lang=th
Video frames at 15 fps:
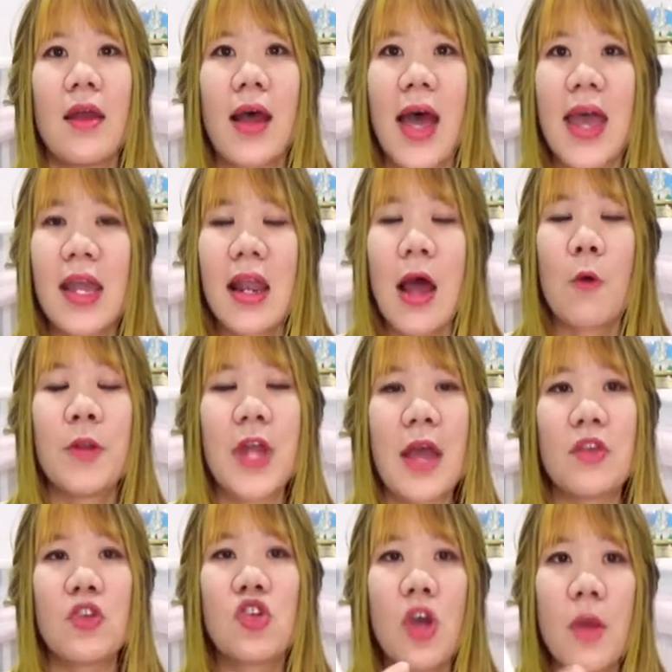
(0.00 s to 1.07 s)
ให้เราเนี่ย
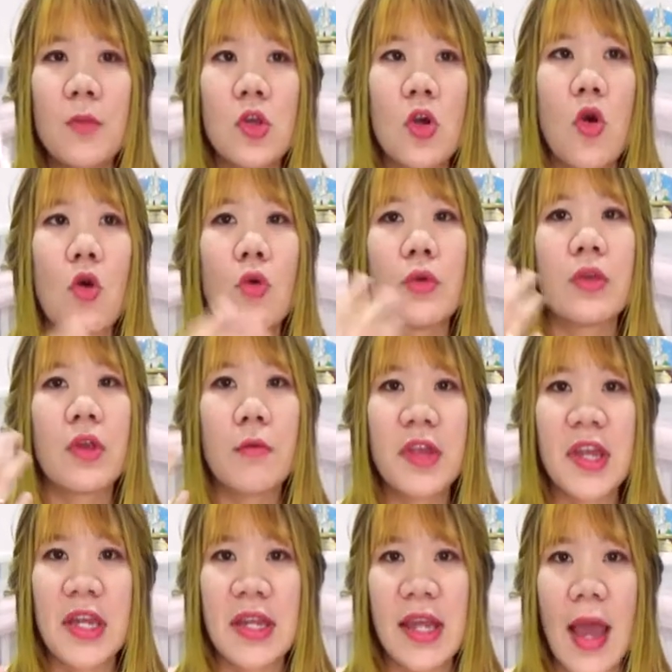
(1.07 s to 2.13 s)
เชื่อมโยงเจ้า
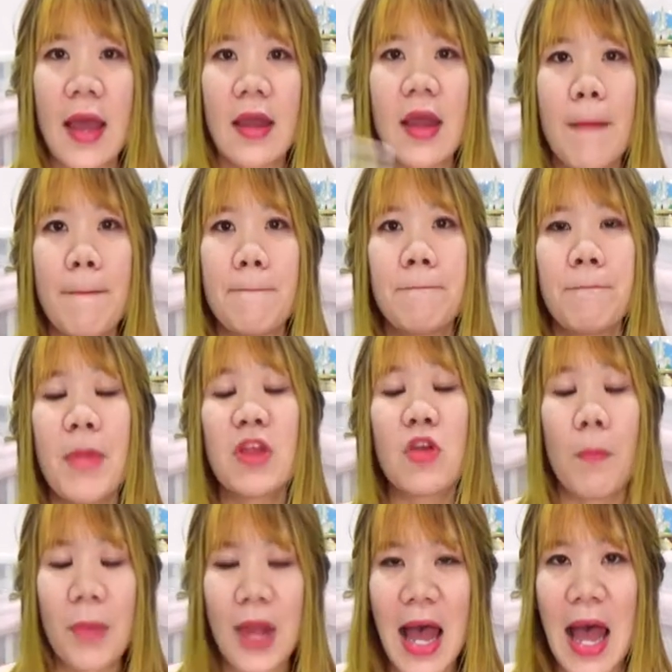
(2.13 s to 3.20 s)
สิ่งเนี้ยกับประส
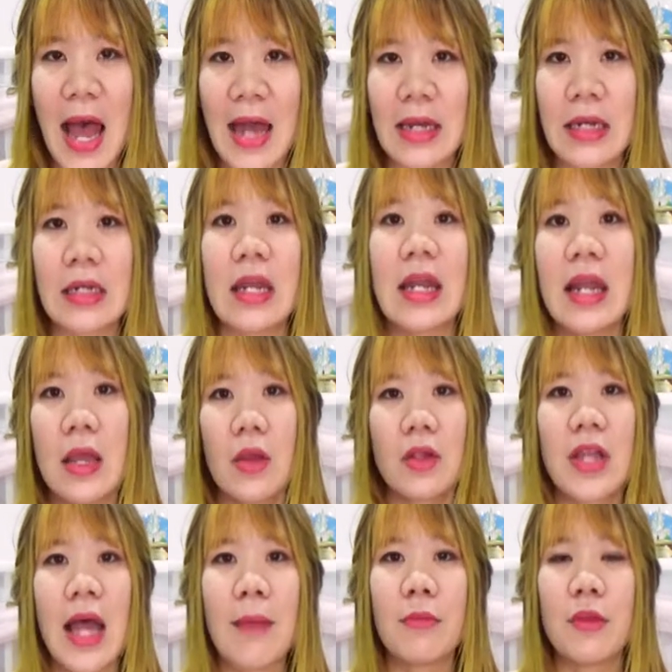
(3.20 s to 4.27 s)
บการณ์ใด ๆ ก็
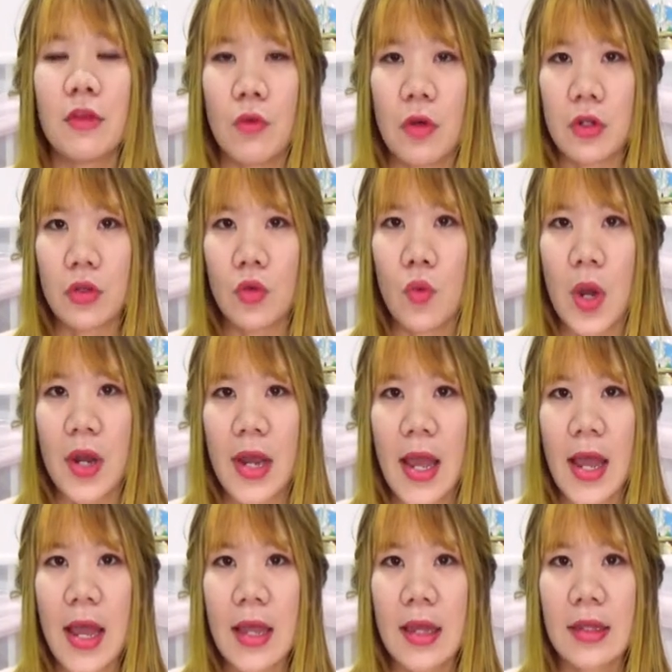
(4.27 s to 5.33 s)
ตามส่วนตัวนะ
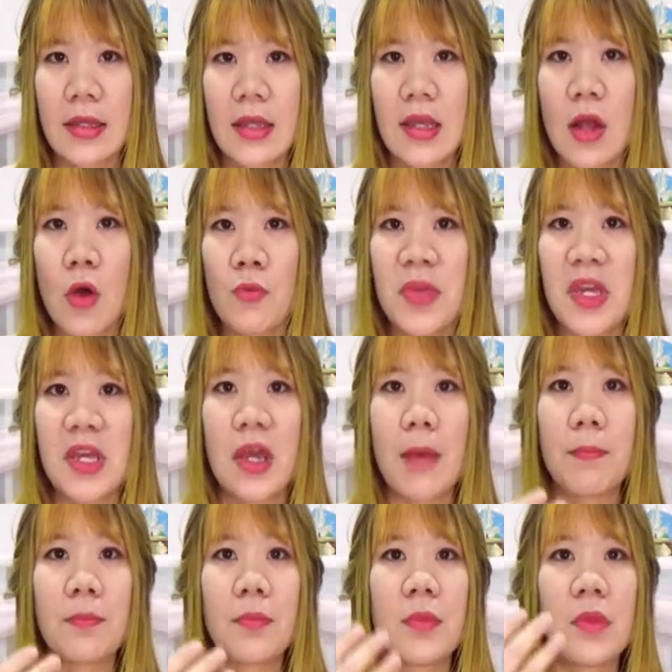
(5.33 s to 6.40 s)
คะที่เรามีกั
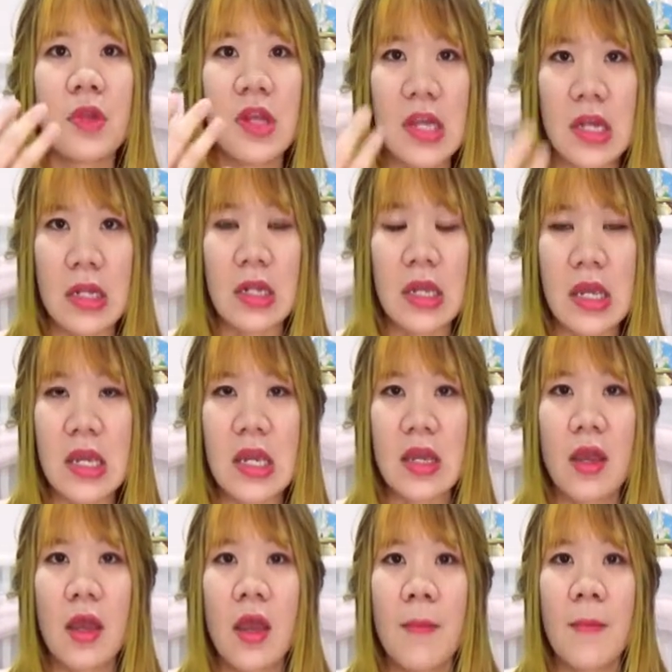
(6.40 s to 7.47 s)
บสิ่งนี้
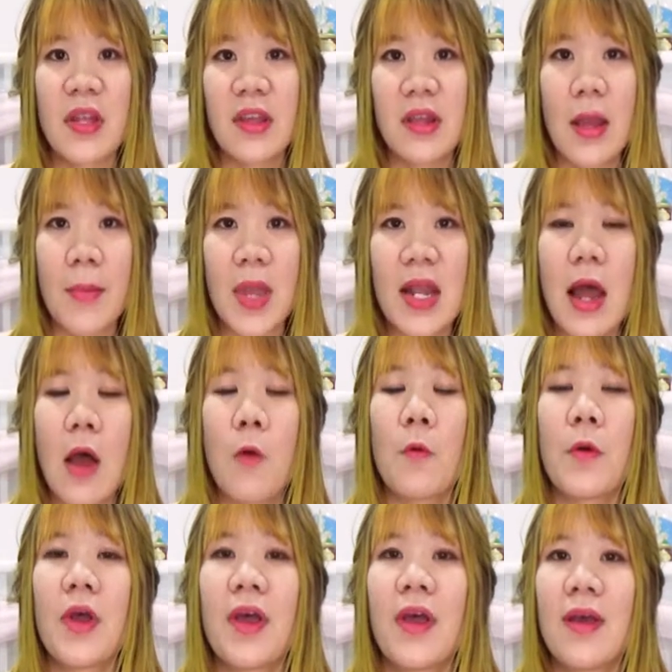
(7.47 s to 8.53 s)
มันจะทำให้เรา
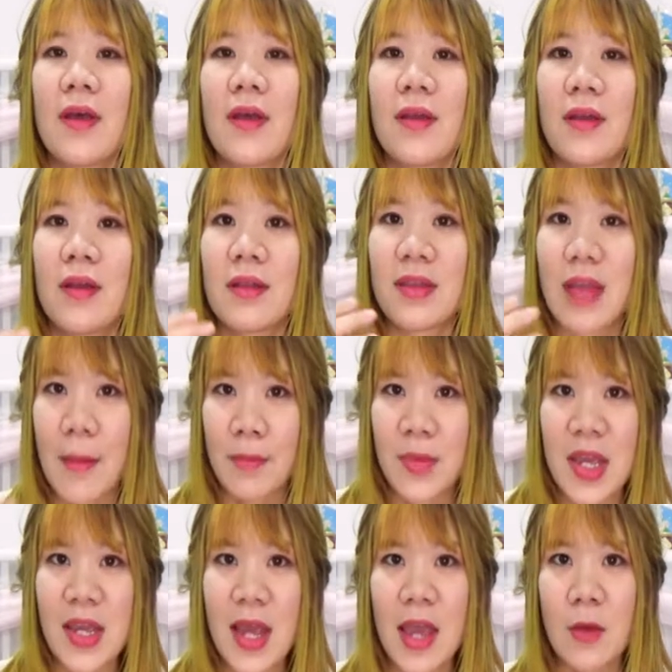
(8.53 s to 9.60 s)
จำ
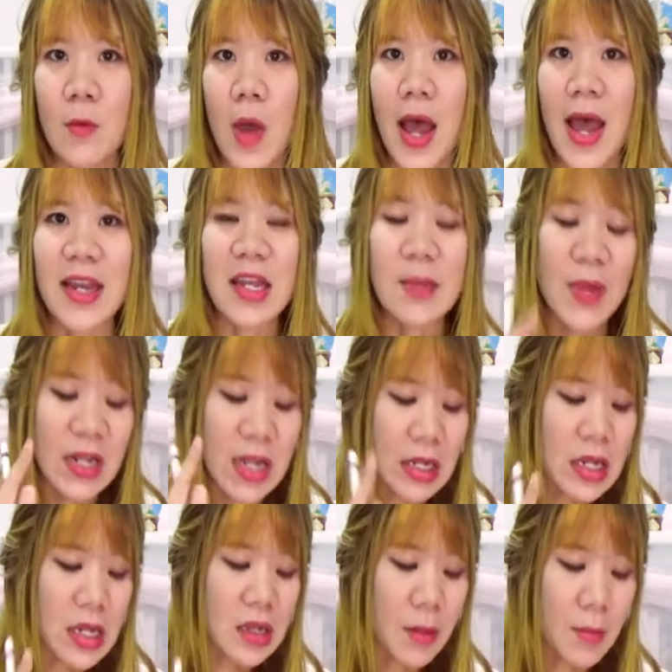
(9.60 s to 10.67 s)
ได้ง่ายกว่า อันนี้เป็นเทค
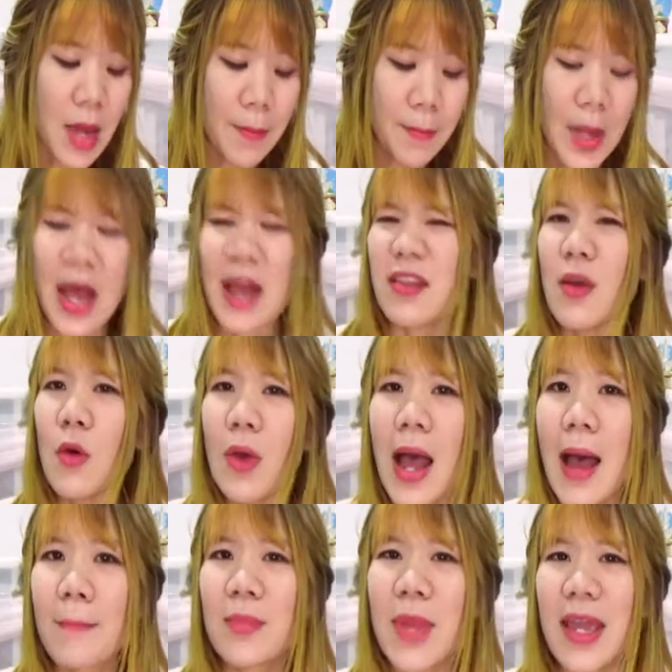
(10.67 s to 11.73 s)
นิคสำหรับเจ้า
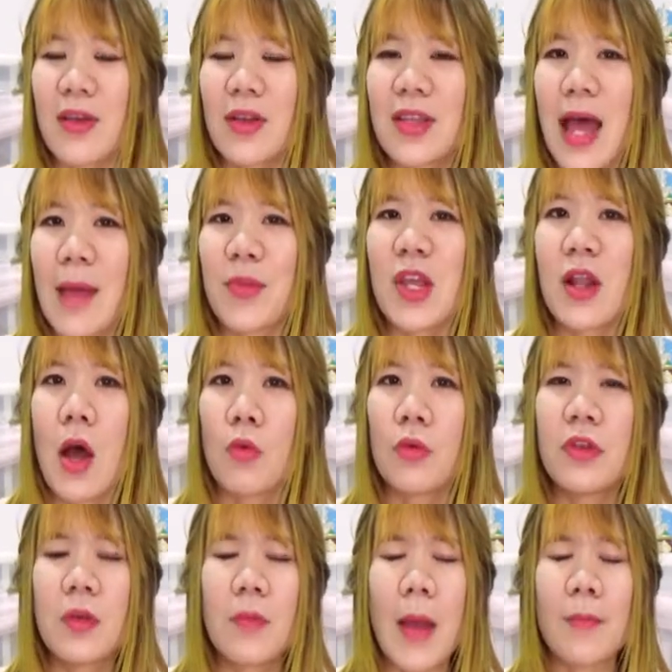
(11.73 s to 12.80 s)
คำไหนก็ตามที่เรา
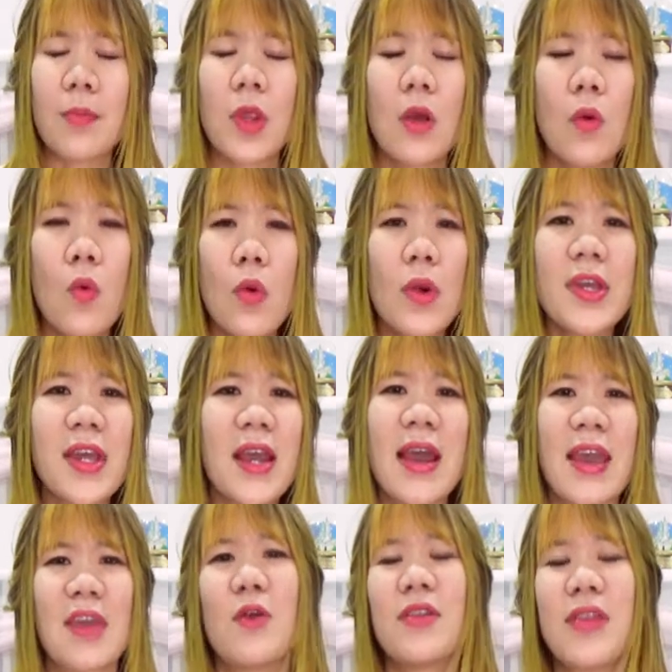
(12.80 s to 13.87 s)
รู้สึกแบบโอ้ยยัง
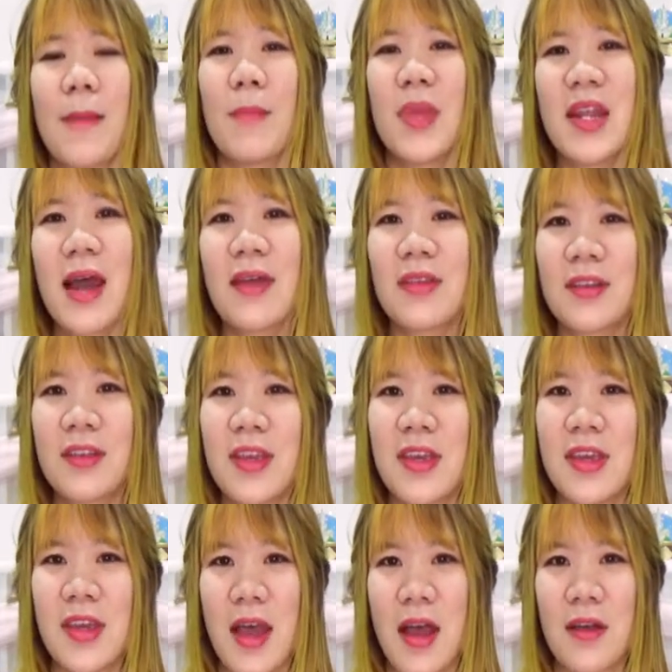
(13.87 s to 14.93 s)
ไงก็จำไม่ได้สัก
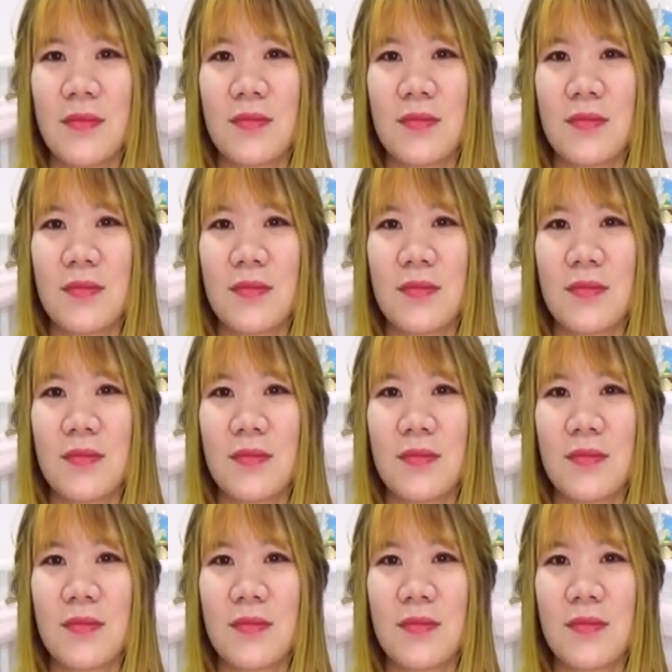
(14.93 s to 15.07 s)
ทีอ่ะ